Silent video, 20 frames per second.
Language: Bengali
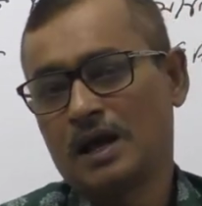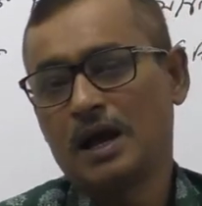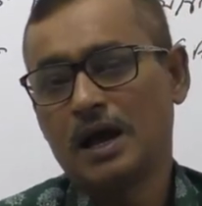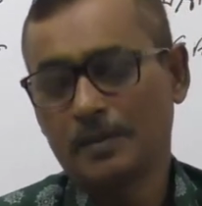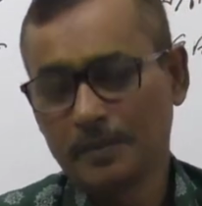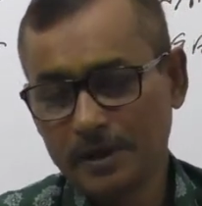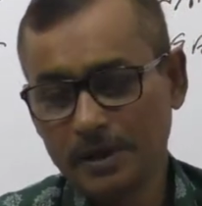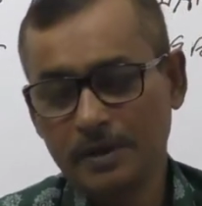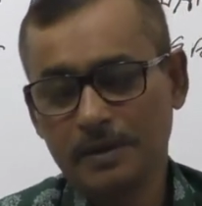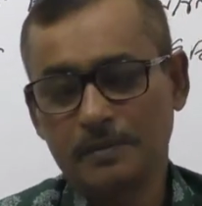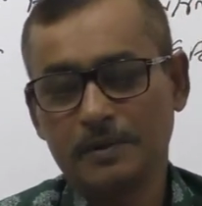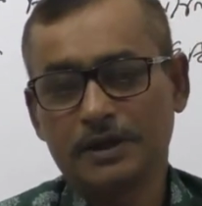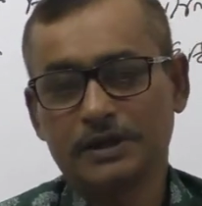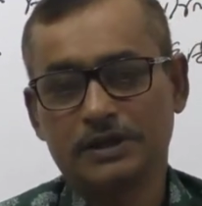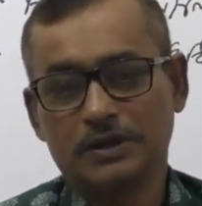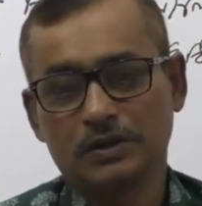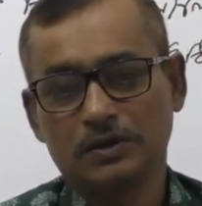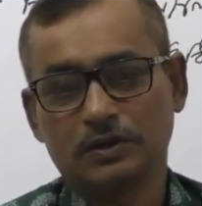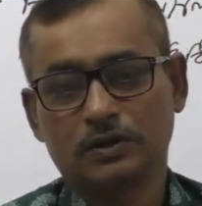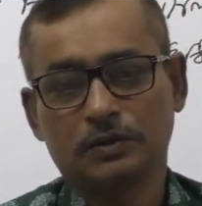আমি
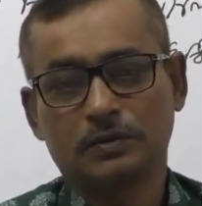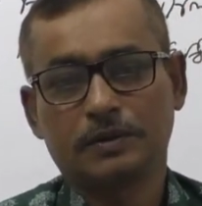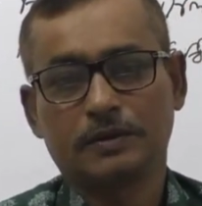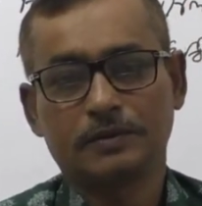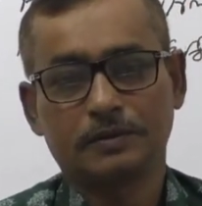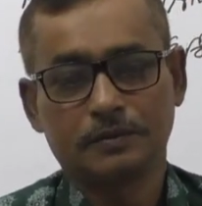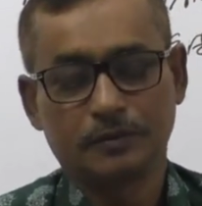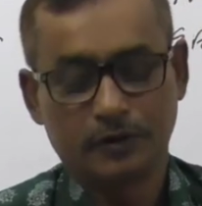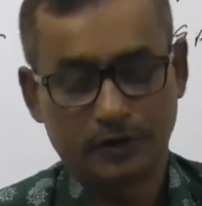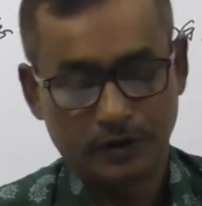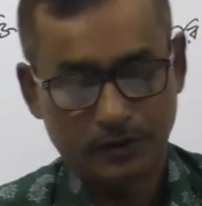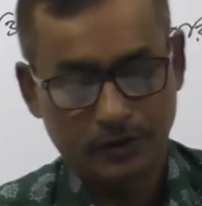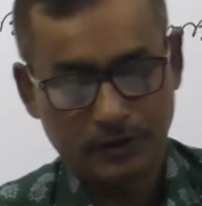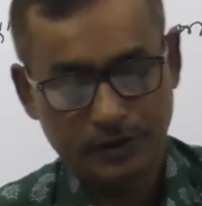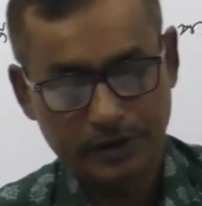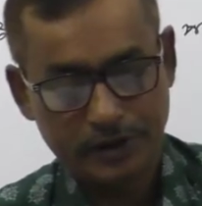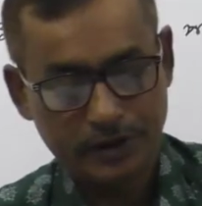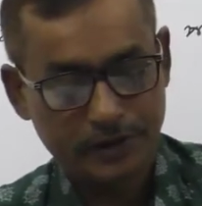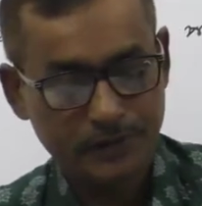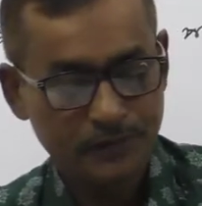ব্যক্তিগতভাবে মনে
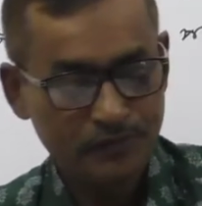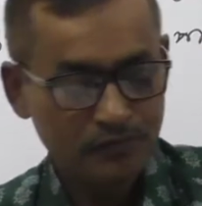করি না